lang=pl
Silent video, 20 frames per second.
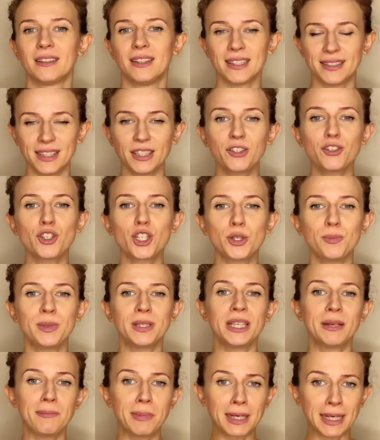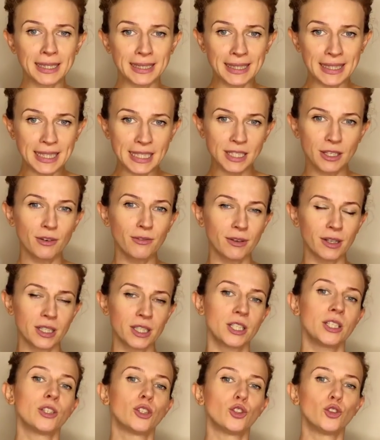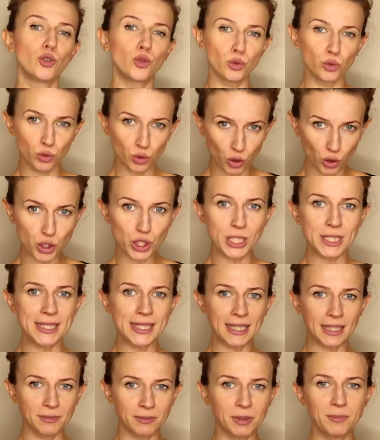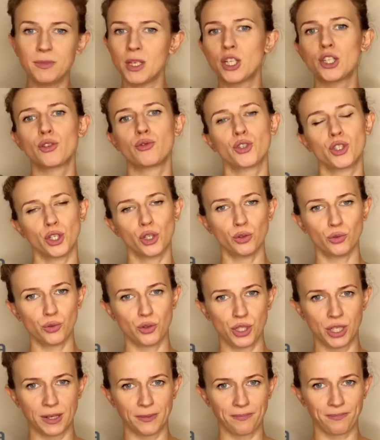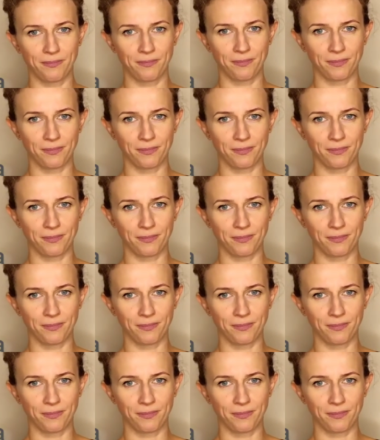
Dlatego, żeby nie bagatelizować trudności, z jakimi mierzą się ludzie.